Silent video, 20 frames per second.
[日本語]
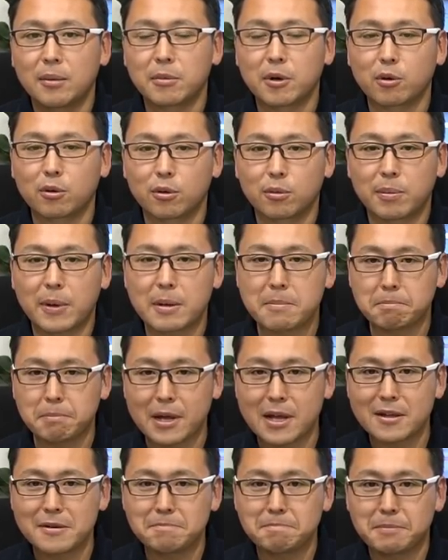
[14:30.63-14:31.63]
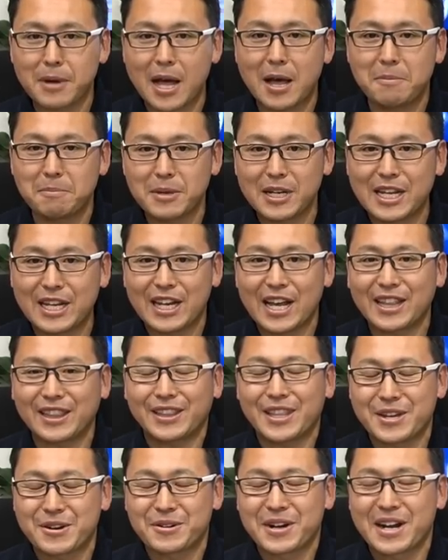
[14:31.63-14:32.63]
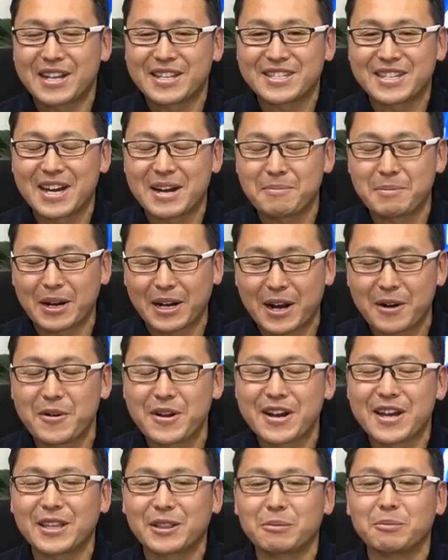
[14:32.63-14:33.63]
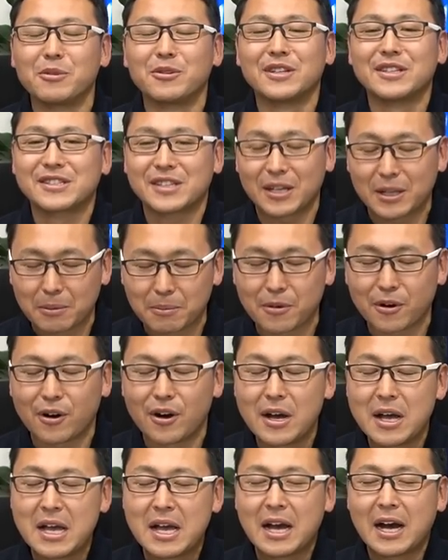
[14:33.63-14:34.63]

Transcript: まあ、こうパンパンパンになってる感じはあんまり変わらないと思うんですけども、